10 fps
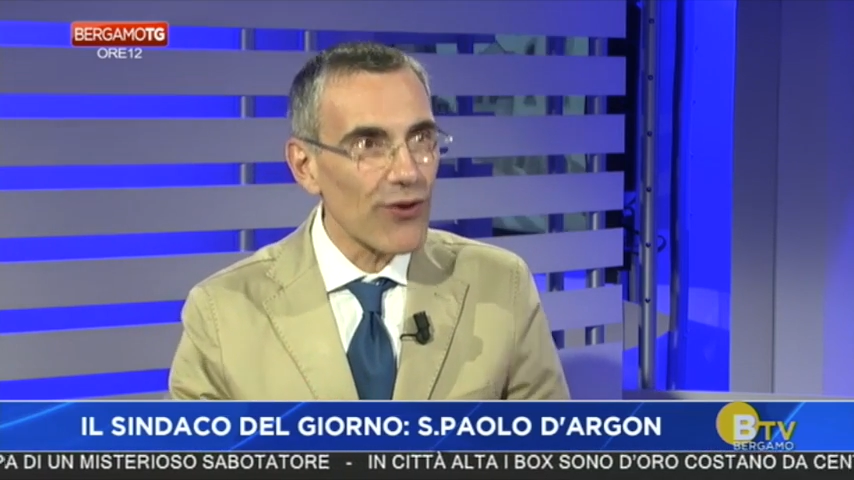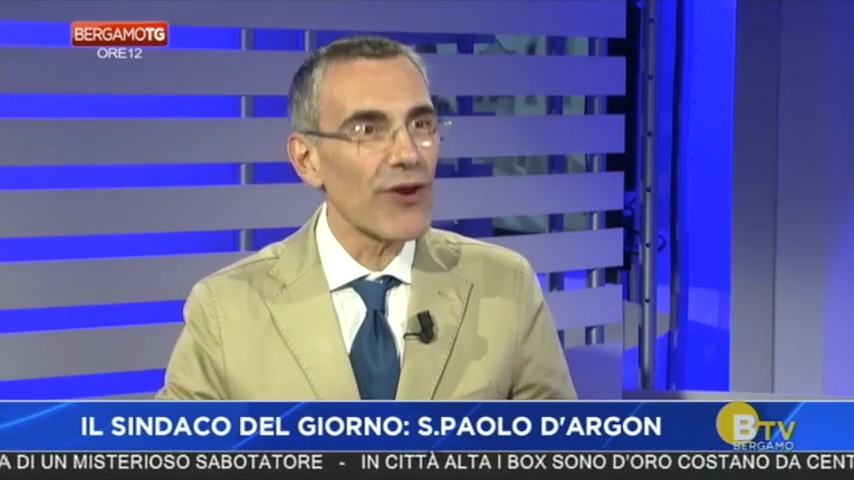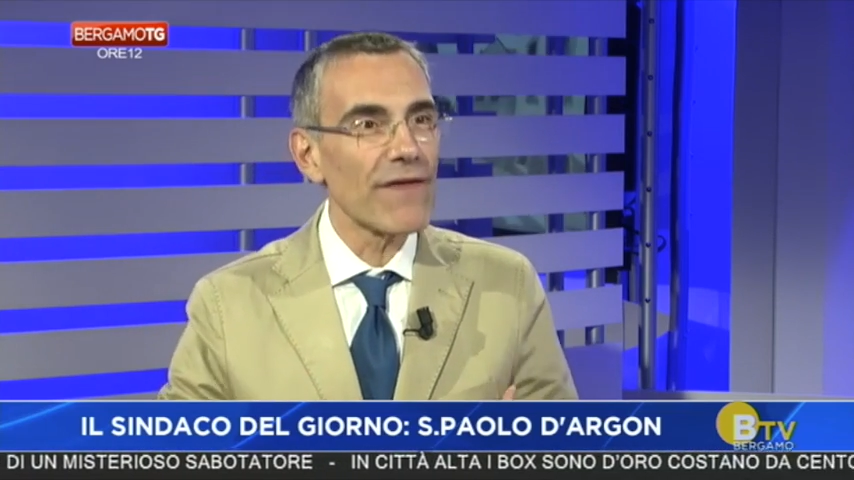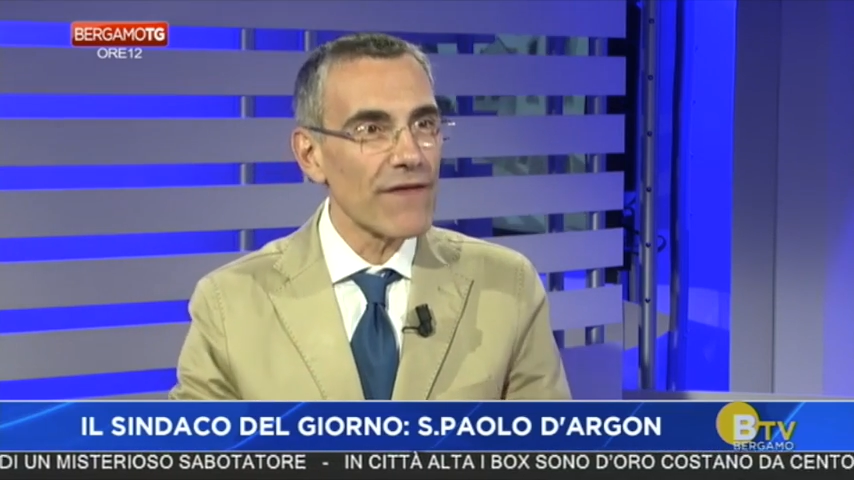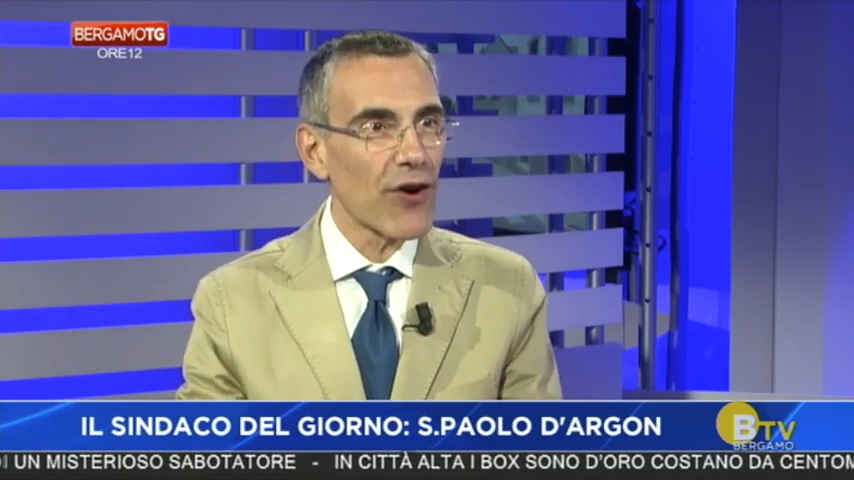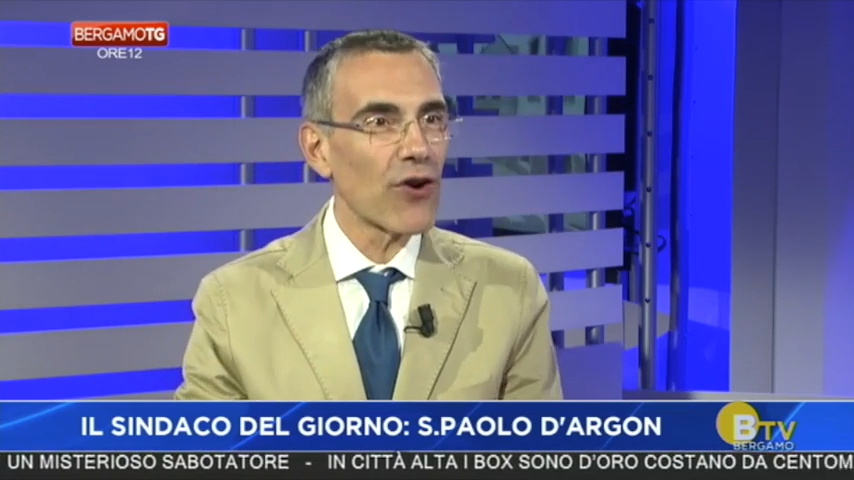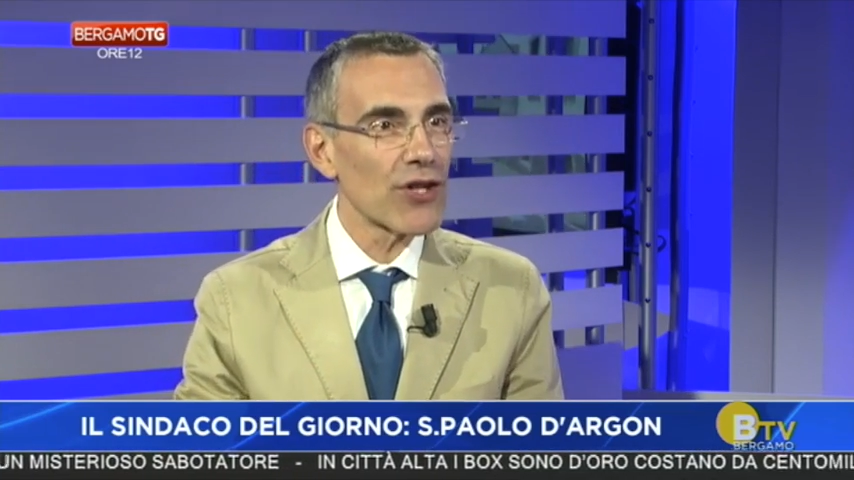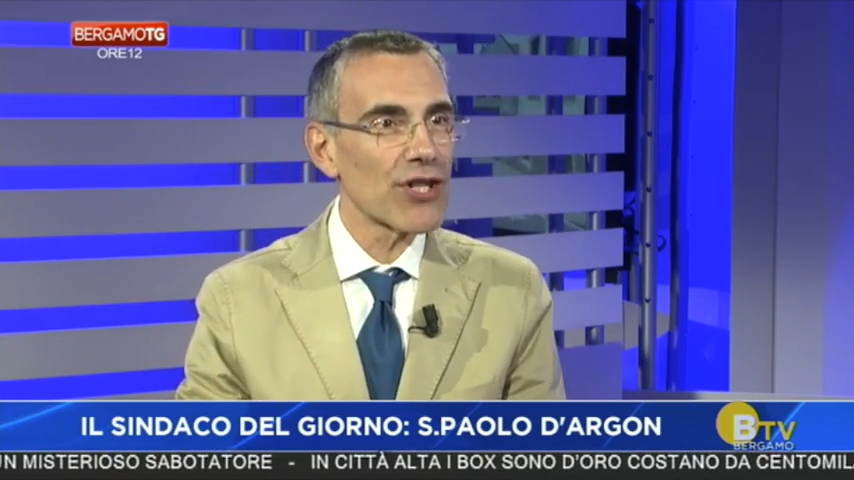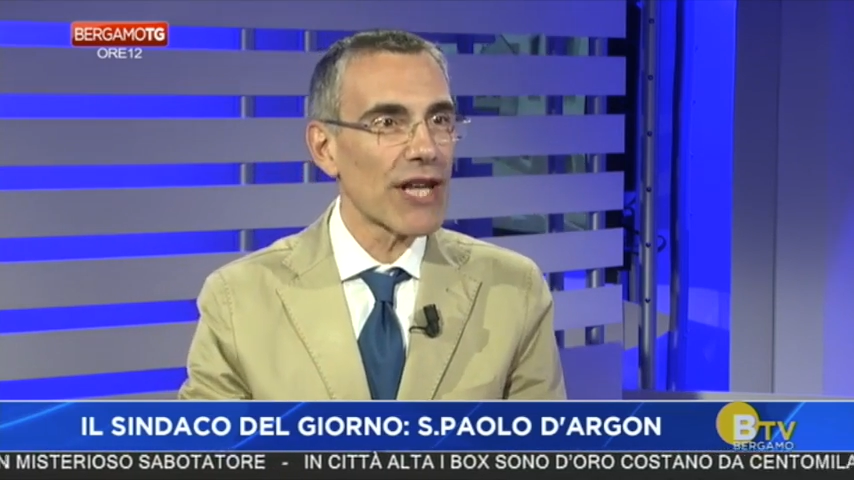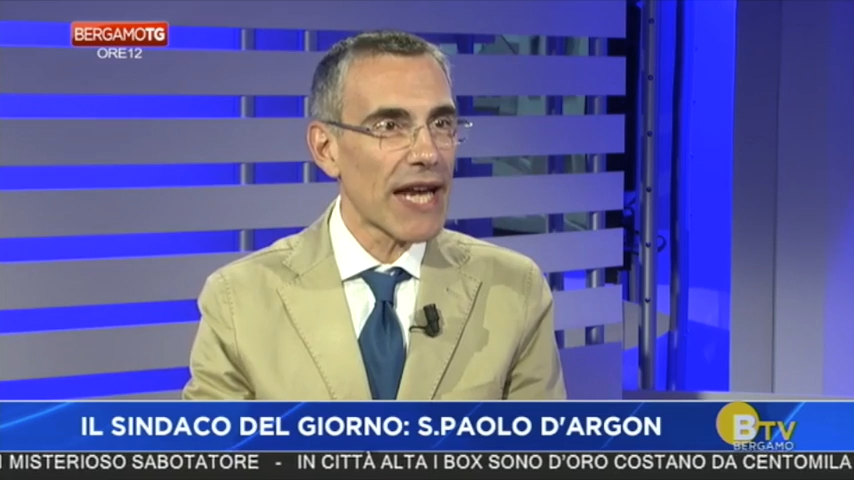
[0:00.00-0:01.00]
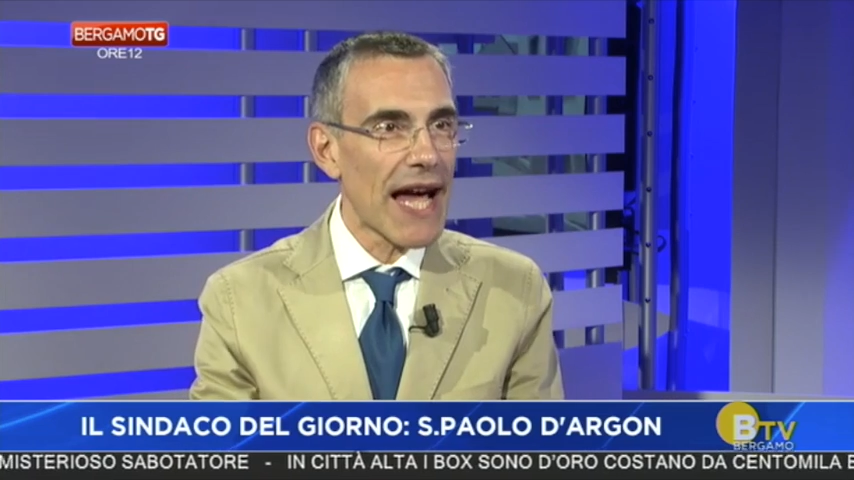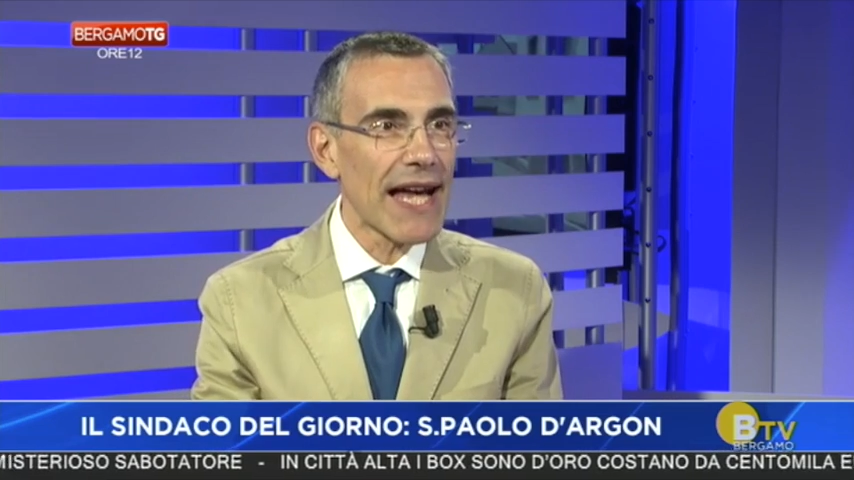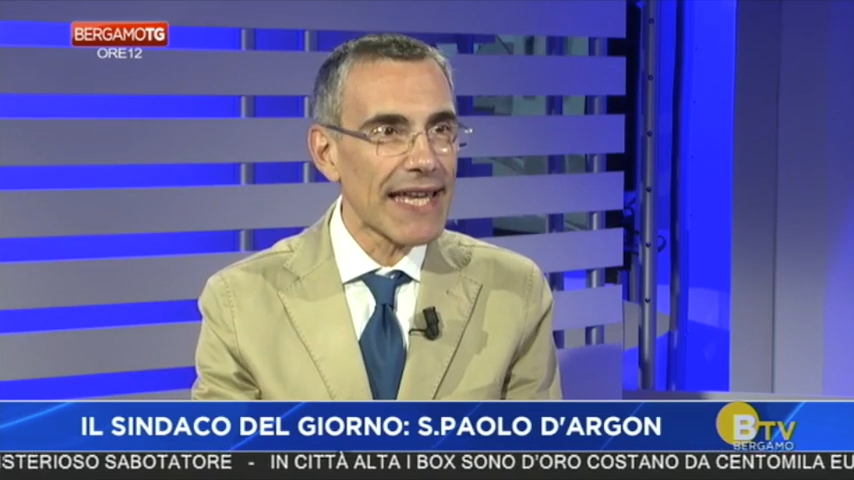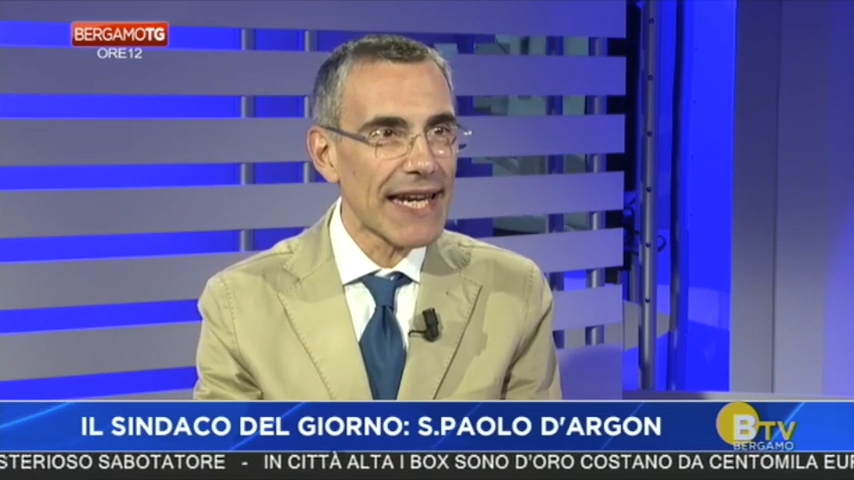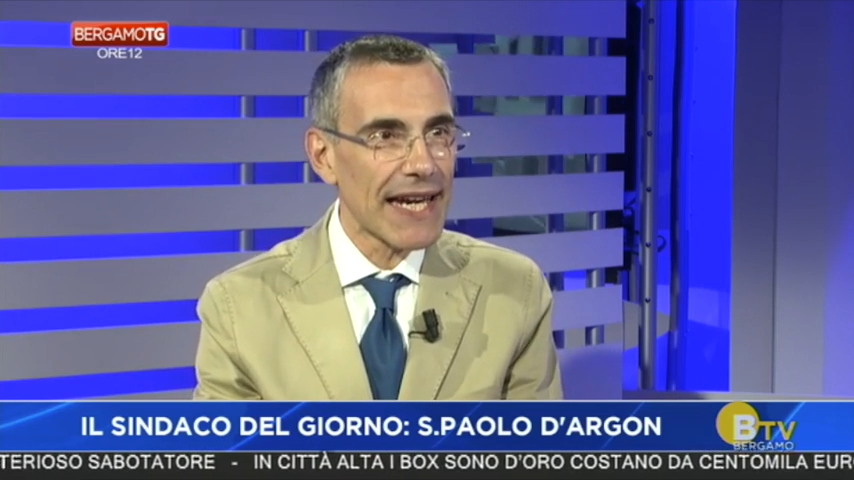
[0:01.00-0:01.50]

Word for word: coinvolgere anche